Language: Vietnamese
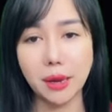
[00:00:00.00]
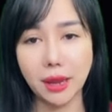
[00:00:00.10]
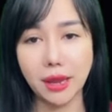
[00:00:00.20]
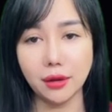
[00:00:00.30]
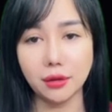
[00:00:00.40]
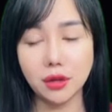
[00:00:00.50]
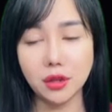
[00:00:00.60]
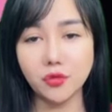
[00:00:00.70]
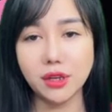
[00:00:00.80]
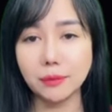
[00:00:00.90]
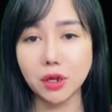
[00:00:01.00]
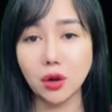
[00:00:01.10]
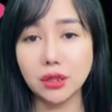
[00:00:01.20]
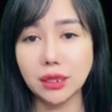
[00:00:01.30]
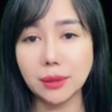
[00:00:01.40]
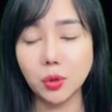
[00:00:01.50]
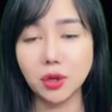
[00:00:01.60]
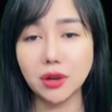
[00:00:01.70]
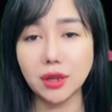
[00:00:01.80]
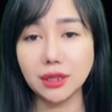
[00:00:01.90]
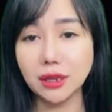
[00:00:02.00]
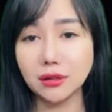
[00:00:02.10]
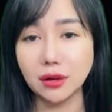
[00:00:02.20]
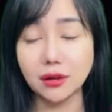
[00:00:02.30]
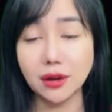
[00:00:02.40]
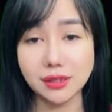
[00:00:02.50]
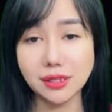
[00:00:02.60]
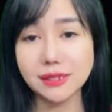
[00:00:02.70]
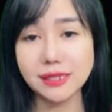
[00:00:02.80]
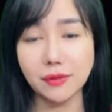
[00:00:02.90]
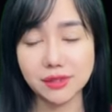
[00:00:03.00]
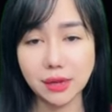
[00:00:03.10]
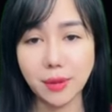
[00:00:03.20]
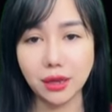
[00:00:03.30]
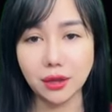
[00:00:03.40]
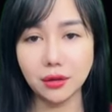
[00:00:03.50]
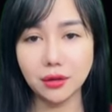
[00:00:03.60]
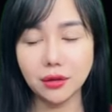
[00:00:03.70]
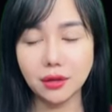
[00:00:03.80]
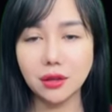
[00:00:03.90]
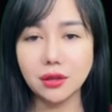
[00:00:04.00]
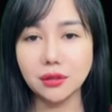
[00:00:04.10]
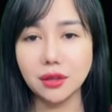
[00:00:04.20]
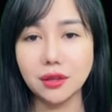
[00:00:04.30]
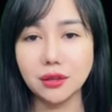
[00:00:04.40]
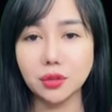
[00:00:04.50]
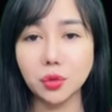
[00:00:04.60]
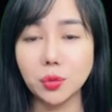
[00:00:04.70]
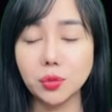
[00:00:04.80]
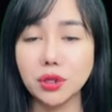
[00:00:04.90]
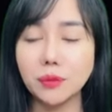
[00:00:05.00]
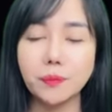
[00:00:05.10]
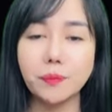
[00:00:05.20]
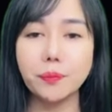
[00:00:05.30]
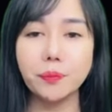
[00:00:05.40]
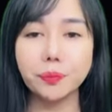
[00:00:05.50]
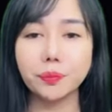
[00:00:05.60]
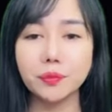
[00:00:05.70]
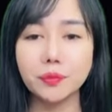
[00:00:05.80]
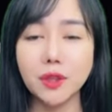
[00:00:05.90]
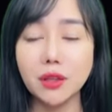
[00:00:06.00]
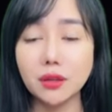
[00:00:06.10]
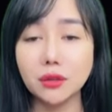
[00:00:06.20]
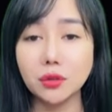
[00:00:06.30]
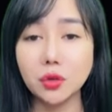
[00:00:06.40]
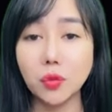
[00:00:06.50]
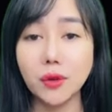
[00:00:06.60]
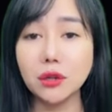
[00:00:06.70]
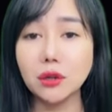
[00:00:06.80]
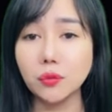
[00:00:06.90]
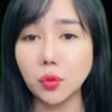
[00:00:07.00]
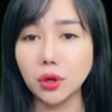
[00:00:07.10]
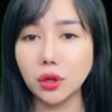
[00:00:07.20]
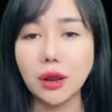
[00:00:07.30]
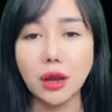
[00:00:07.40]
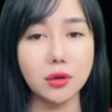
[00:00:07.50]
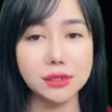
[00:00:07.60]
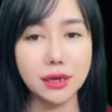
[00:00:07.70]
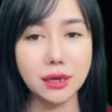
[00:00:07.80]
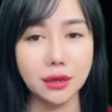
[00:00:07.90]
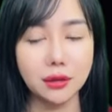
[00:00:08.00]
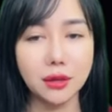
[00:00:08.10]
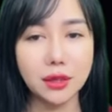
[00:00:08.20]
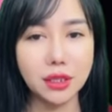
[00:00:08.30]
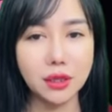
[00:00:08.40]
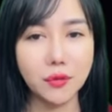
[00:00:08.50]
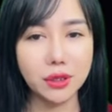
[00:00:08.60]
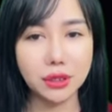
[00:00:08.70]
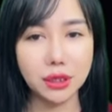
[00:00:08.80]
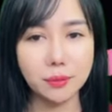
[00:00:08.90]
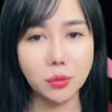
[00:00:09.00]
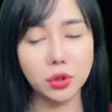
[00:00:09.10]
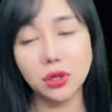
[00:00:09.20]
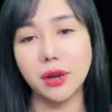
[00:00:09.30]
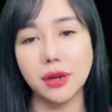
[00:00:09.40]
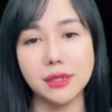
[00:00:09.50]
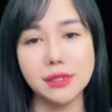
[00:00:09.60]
Nếu tôi muốn, thì giờ chị đã chết rồi. Là vì Trình Huy đã đỡ nhất sao đấy? Hay tin Trình Huy bị thương, chưa biết sống chết ra sao?